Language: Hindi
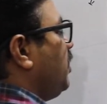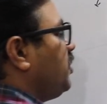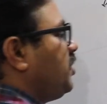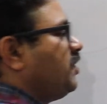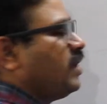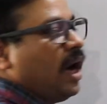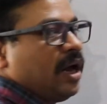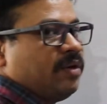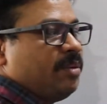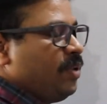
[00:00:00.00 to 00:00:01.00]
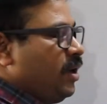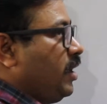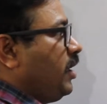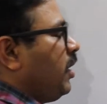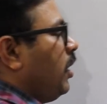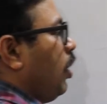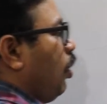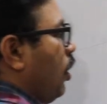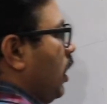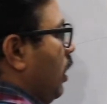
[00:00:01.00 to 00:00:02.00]
डिस्टेंस R1 पे है
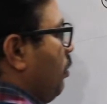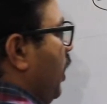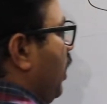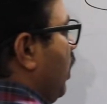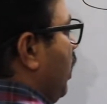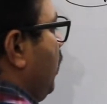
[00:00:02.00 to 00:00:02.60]
और हमने कहा